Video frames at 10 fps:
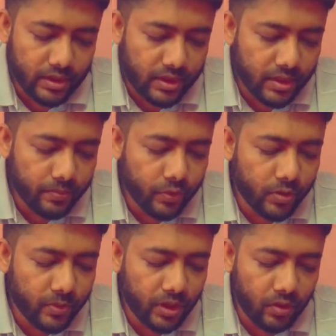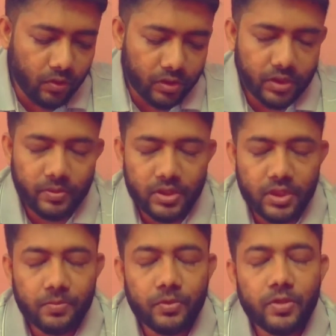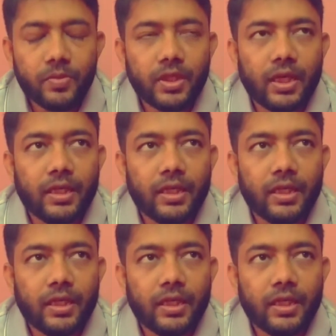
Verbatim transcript: যে পরিমাণ লটে বা যে পরিমাণ